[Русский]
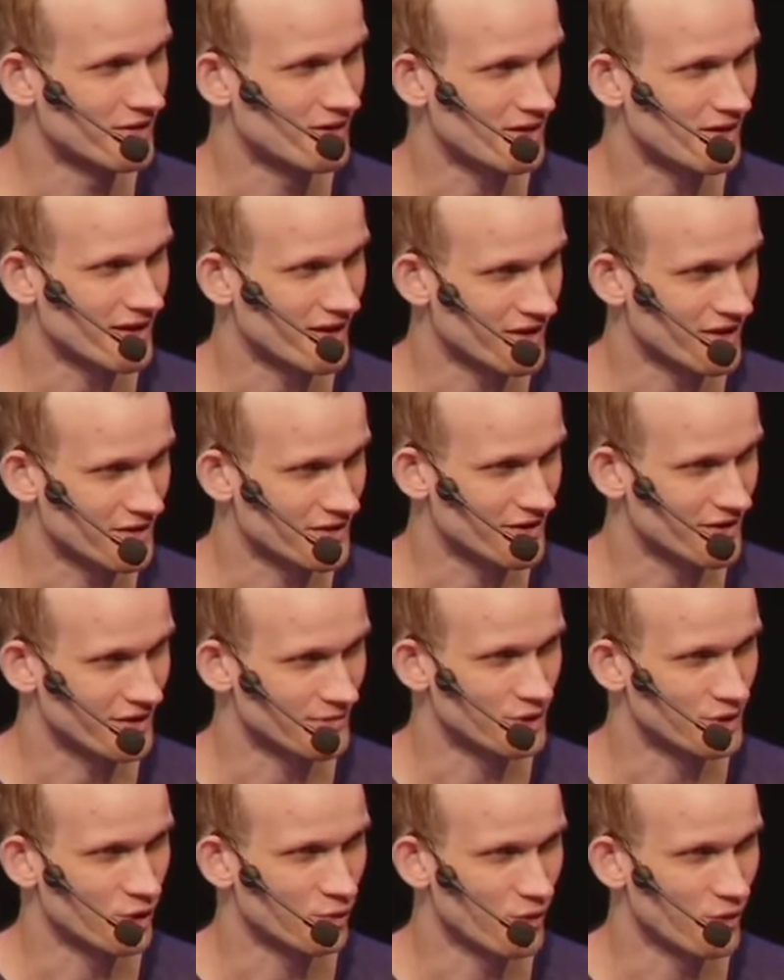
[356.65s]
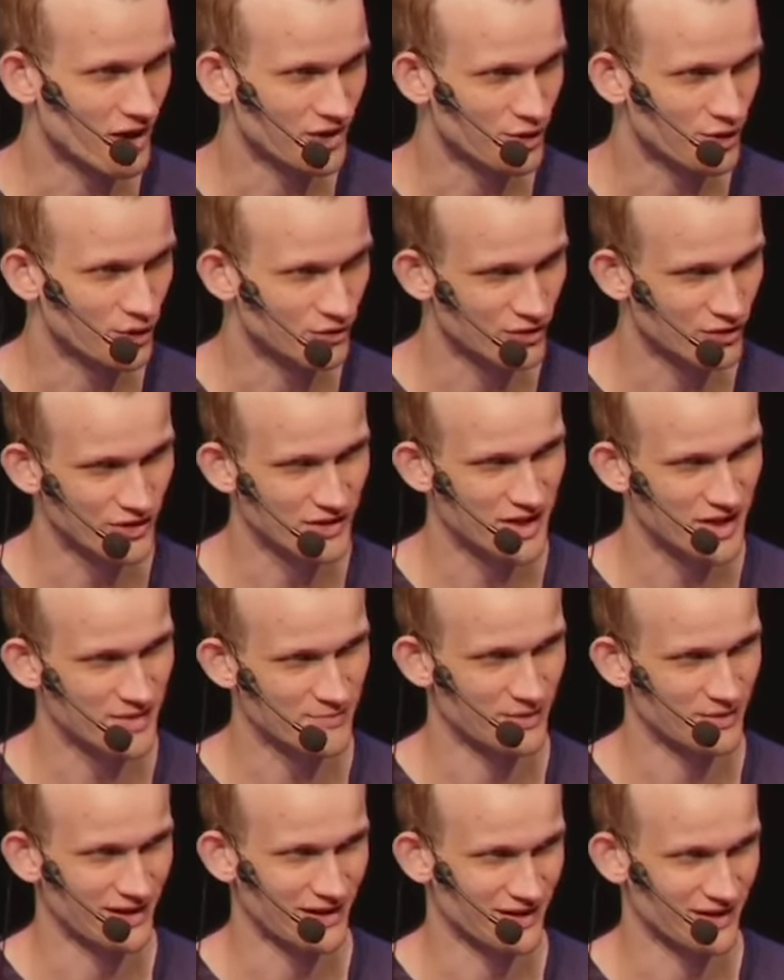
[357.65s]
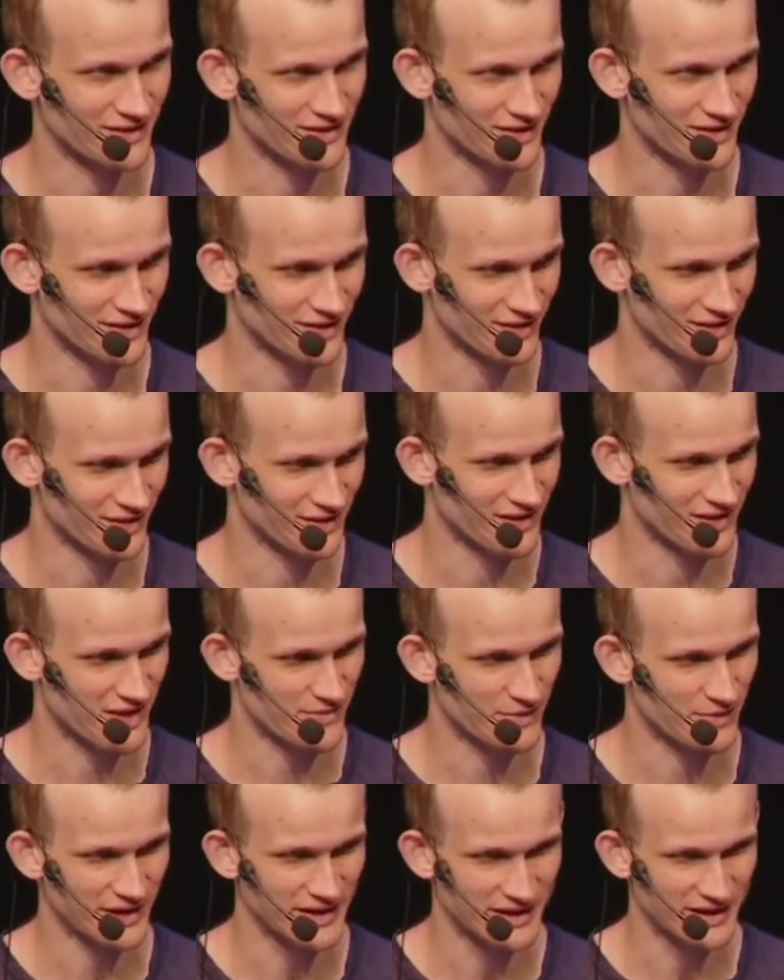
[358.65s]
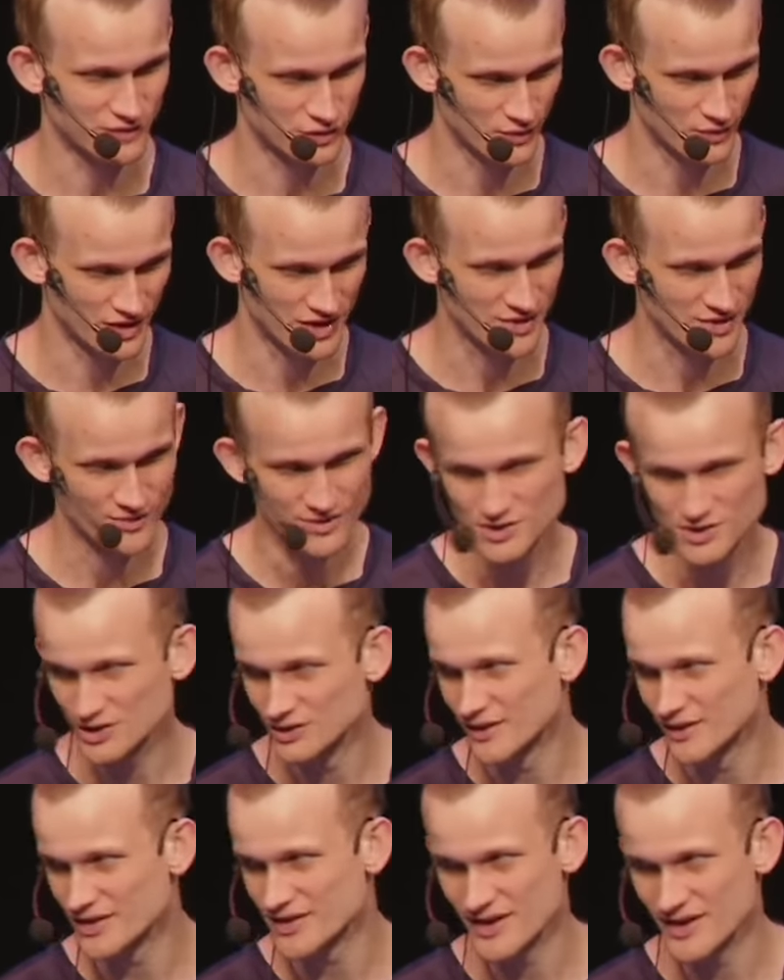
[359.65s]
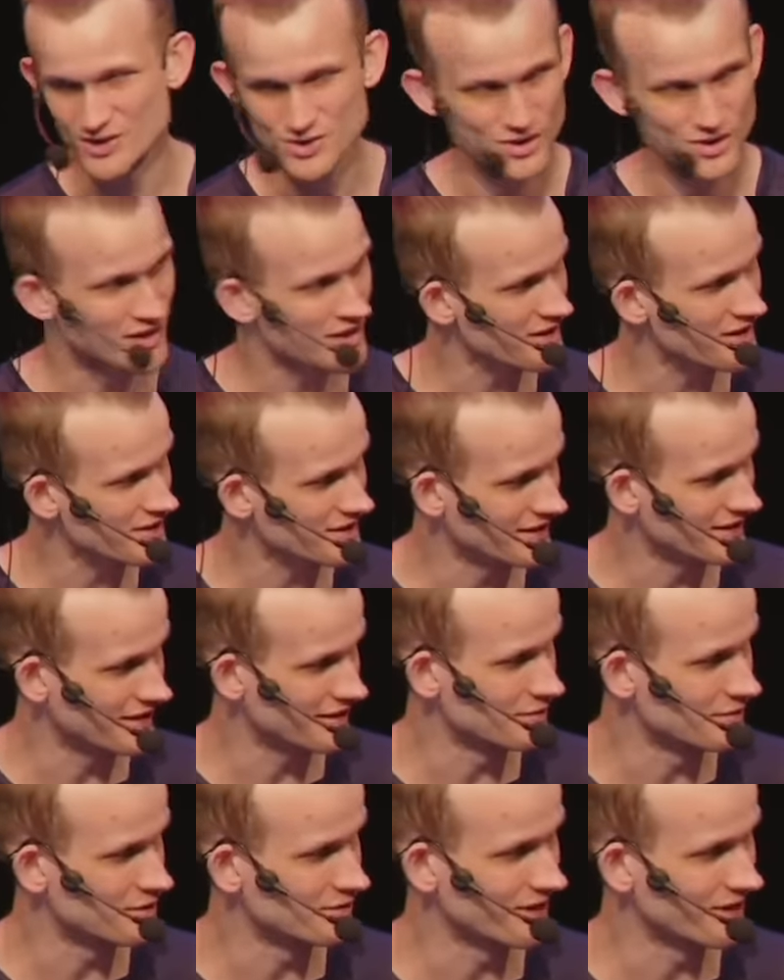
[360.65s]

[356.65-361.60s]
Несмотря на все происходящие возмущения окружающих и изначально заложенные планы и